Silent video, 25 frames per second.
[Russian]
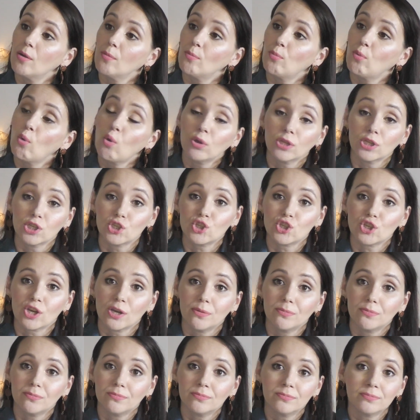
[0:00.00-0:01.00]

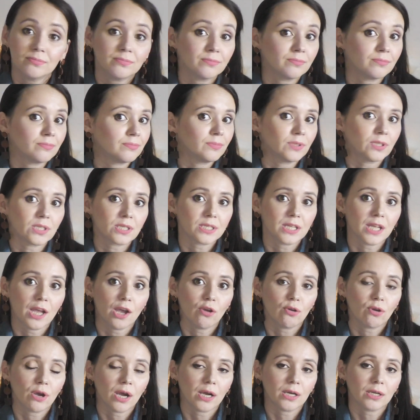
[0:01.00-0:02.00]
полочкам, не
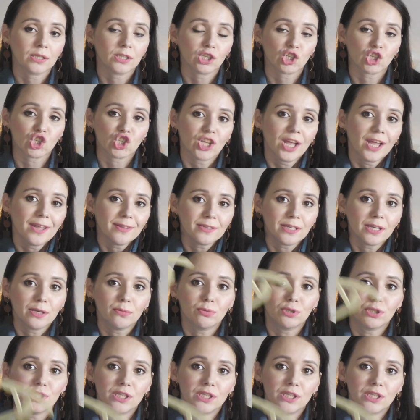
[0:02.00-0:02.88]
знаю, как это, к штангам,